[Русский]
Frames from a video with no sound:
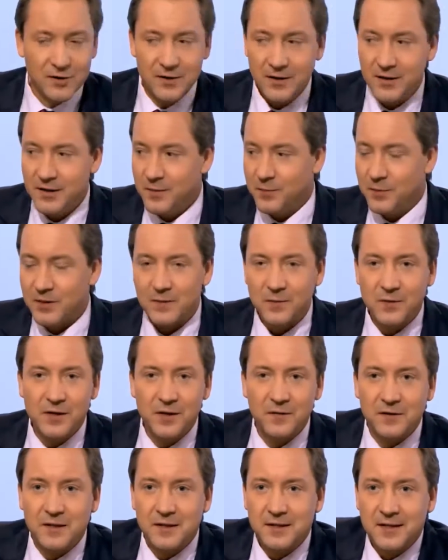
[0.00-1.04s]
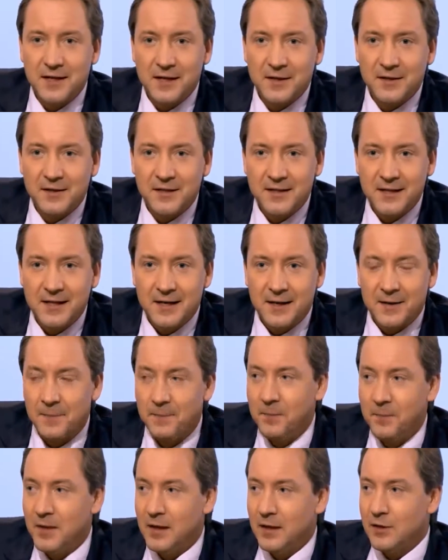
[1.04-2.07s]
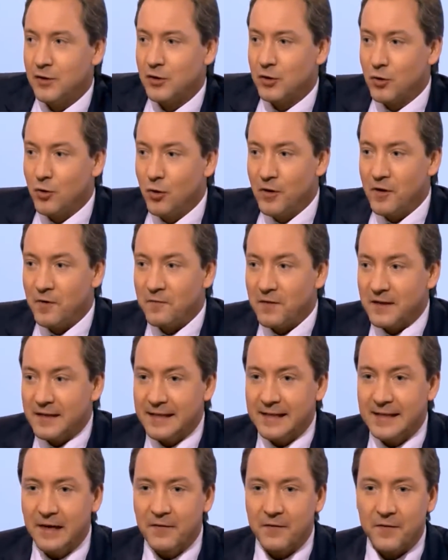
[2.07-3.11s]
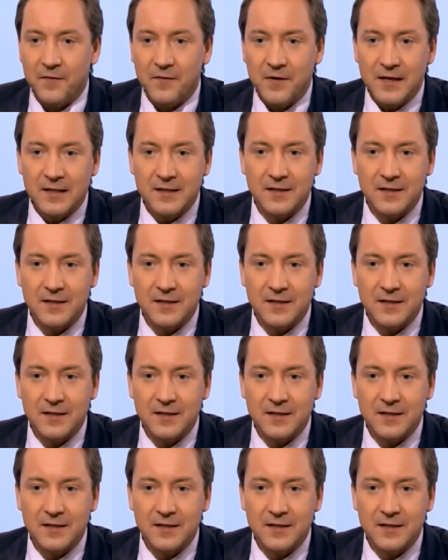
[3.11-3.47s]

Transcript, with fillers: даже зайти посмотреть в социальных сетях, сколько фотографий в